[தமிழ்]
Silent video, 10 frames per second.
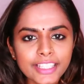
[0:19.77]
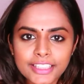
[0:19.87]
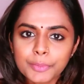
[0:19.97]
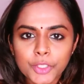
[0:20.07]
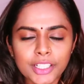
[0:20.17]

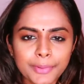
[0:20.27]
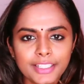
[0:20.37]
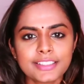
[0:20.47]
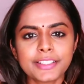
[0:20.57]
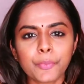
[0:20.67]
இந்த முறை நம்ம
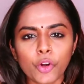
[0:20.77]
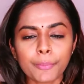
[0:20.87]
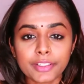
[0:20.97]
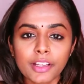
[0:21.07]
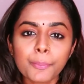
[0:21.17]
என்ன செய்ய
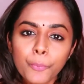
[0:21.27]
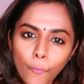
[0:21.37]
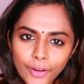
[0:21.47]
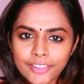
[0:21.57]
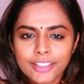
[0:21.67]
போகிறோம் அப்படின்னா
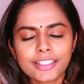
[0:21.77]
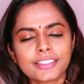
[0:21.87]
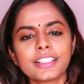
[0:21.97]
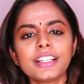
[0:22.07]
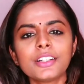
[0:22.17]
போன
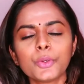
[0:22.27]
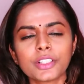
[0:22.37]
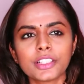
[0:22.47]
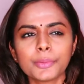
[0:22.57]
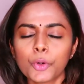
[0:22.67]
வருடத்தில்
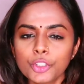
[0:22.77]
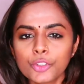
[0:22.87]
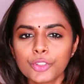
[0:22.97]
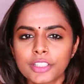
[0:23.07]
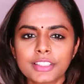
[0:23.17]
ஒரு
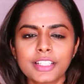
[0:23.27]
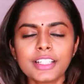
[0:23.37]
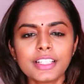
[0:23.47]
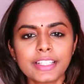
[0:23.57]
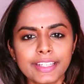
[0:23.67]

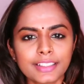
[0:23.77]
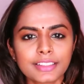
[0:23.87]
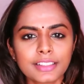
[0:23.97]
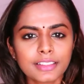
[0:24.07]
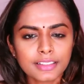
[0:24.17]
பொதுக்கூட்டத்தில்
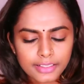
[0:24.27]
எனக்கு